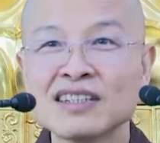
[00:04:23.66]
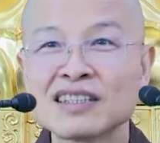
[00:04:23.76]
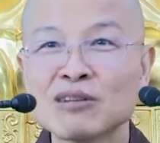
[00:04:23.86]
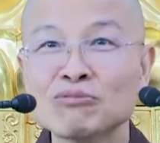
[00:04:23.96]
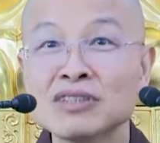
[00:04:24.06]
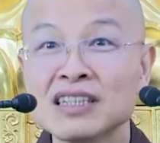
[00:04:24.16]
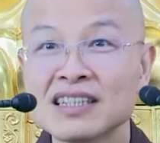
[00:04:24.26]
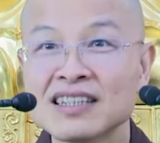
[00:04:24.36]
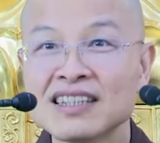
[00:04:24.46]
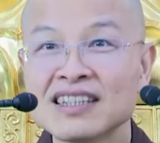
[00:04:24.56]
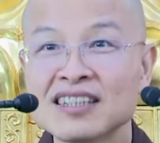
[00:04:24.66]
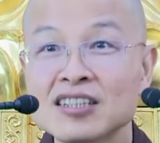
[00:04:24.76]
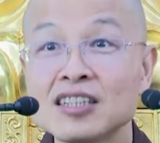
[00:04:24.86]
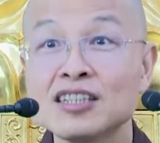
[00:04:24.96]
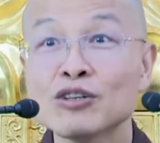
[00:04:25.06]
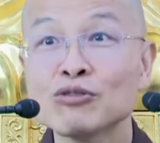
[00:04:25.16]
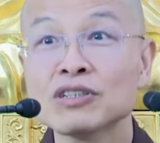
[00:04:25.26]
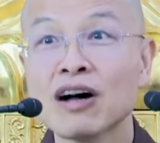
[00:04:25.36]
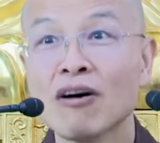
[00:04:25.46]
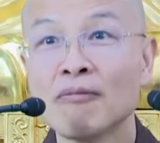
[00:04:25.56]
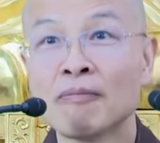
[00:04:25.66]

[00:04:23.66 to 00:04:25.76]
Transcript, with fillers: 张无忌记得多少？